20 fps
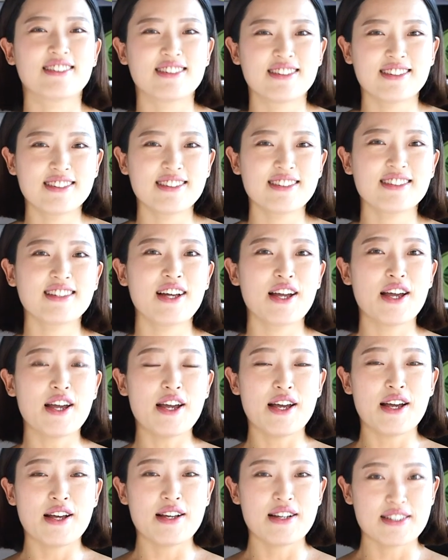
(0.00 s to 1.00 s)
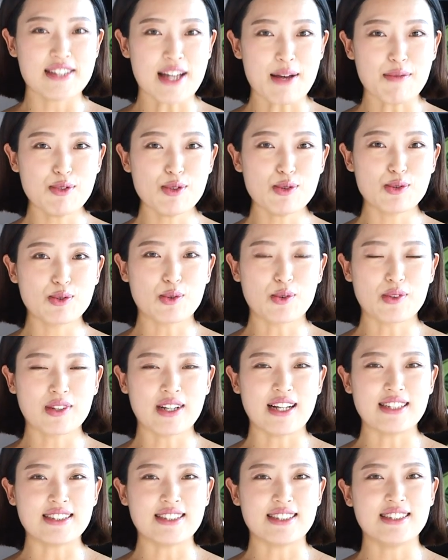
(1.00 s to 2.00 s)
등, 삼두
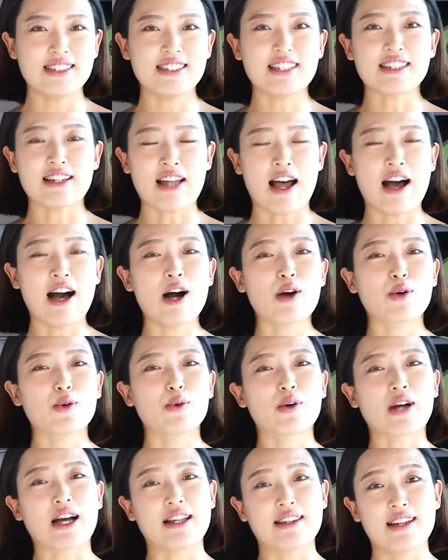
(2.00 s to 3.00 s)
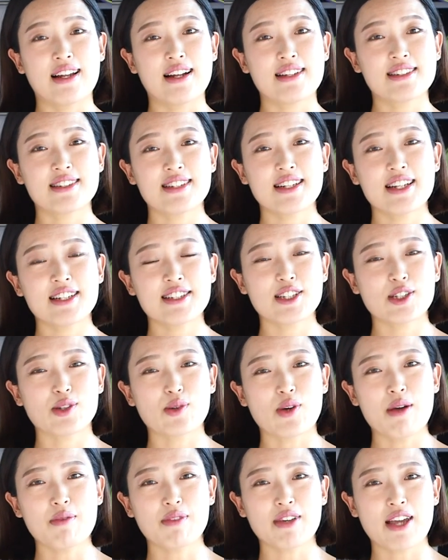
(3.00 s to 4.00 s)
운동까지 다 하고 간단한
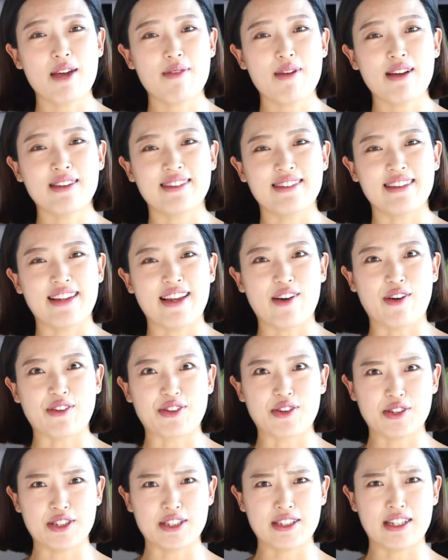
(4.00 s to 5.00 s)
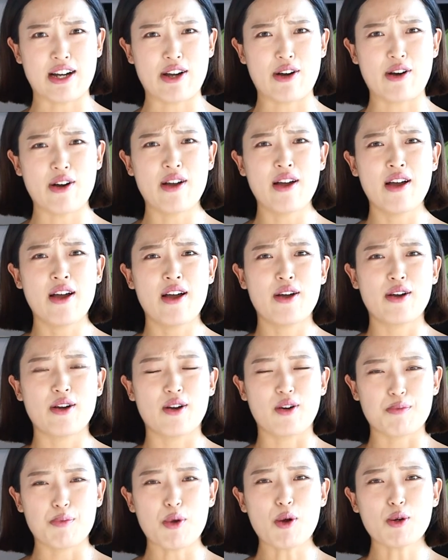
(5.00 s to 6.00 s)
스트레칭도 함께 해봤는데 어떠신가요?
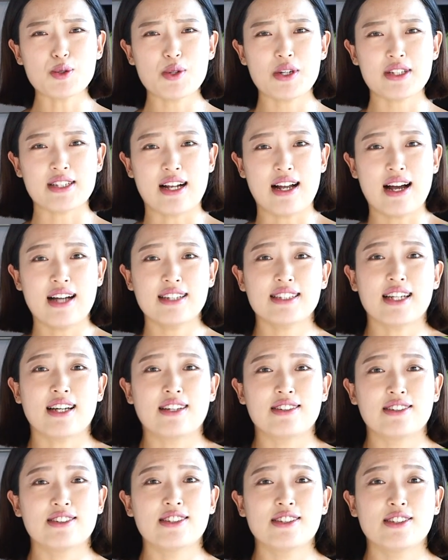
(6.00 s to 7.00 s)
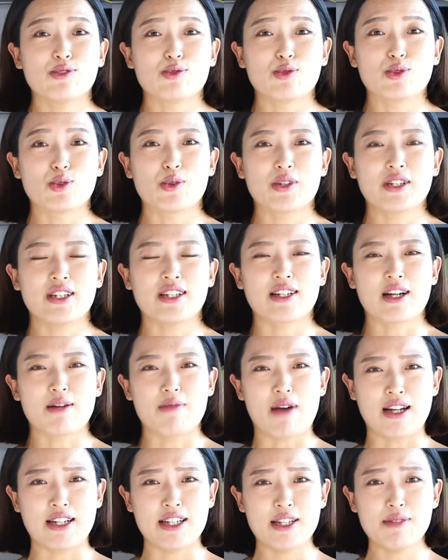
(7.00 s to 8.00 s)
평소에 잘 하지 않는 운동이니까
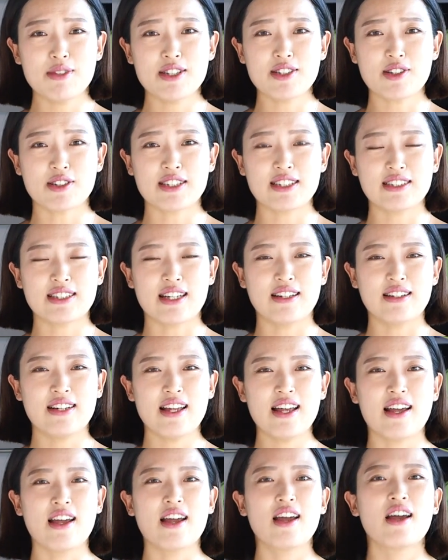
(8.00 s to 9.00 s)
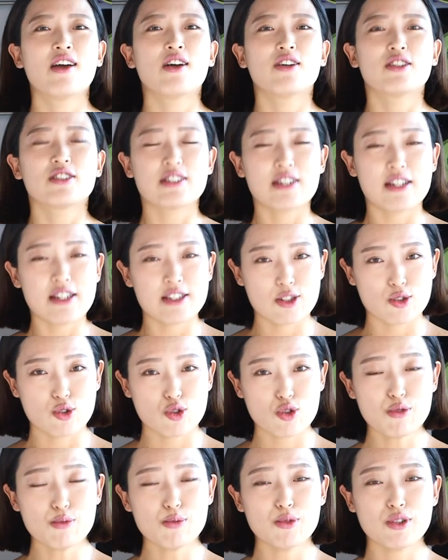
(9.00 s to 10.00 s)
많이 힘드셨을 텐데 스트레칭
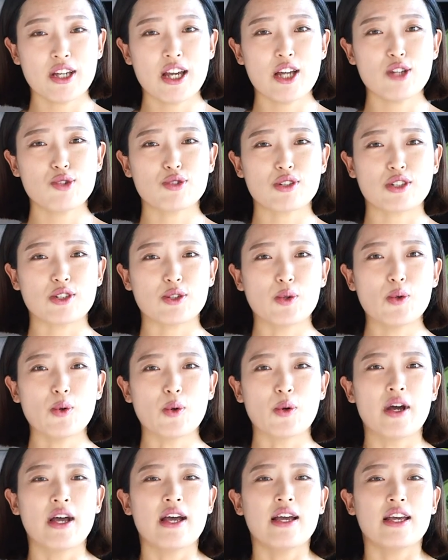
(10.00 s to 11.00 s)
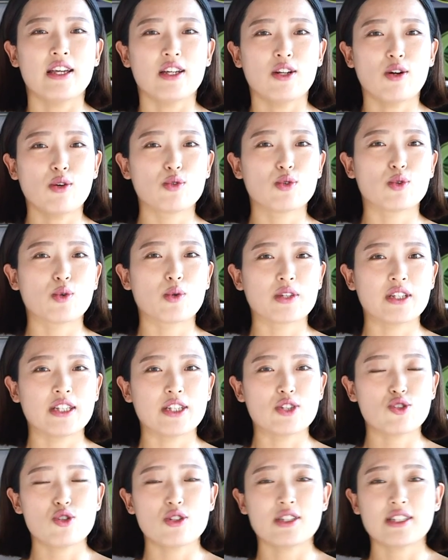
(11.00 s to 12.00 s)
충분히 해주시고 이런 운동이
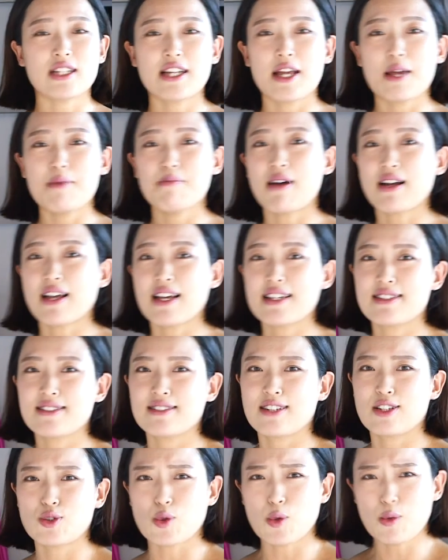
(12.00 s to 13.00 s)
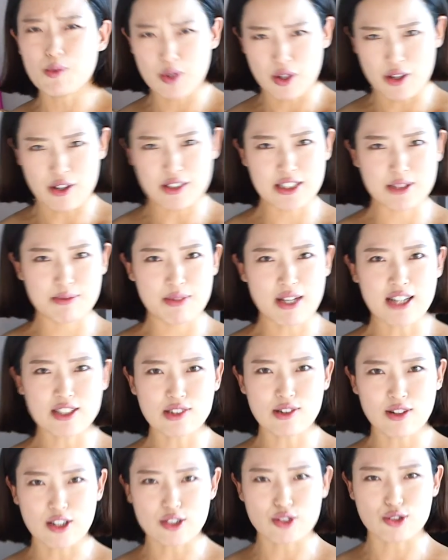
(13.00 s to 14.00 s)
출산에 임박했을 때 조금 더 열심히
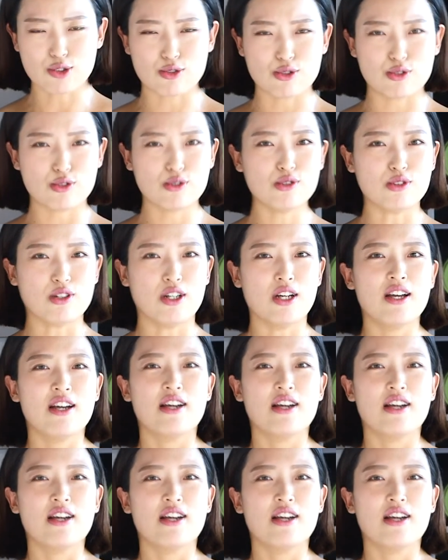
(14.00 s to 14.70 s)
하셔가지고